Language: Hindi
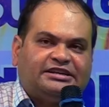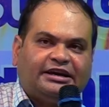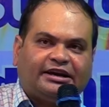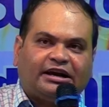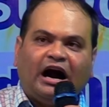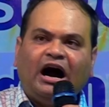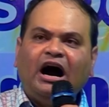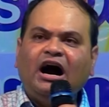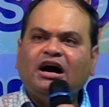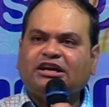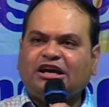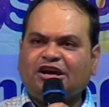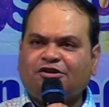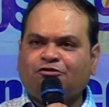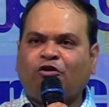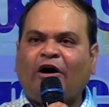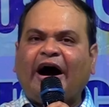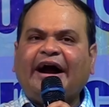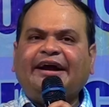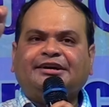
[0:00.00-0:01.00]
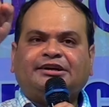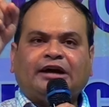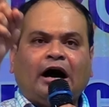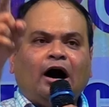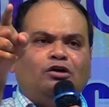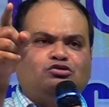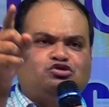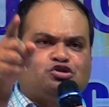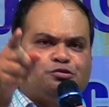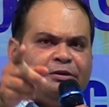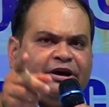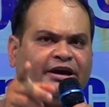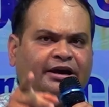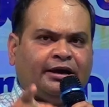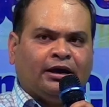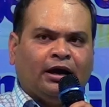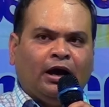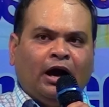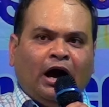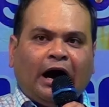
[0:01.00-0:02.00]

से कहा कि व्हाइट हाउस में